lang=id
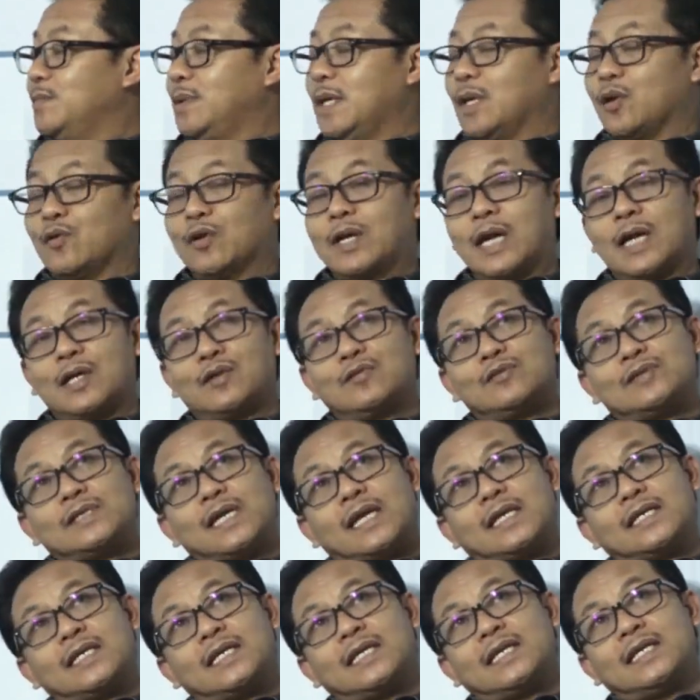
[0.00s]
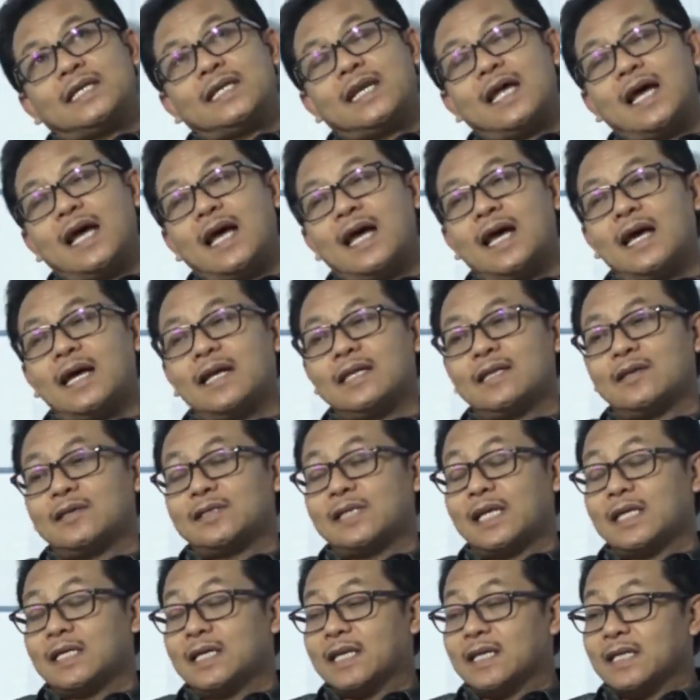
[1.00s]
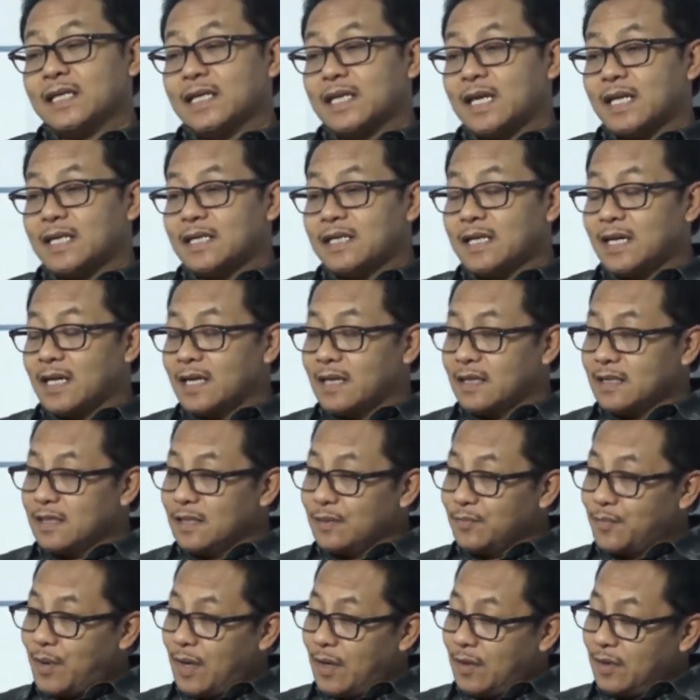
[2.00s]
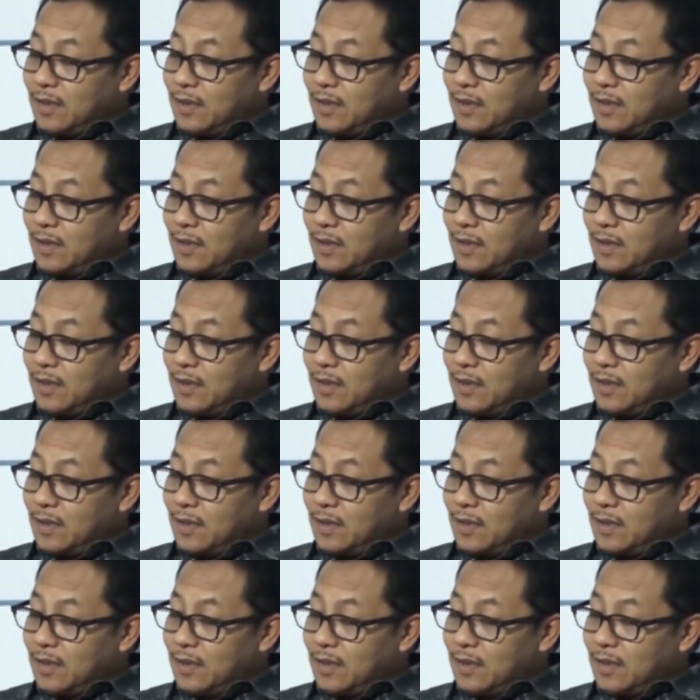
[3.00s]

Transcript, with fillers: biar orang itu cantik ina terus nanti ketika dia di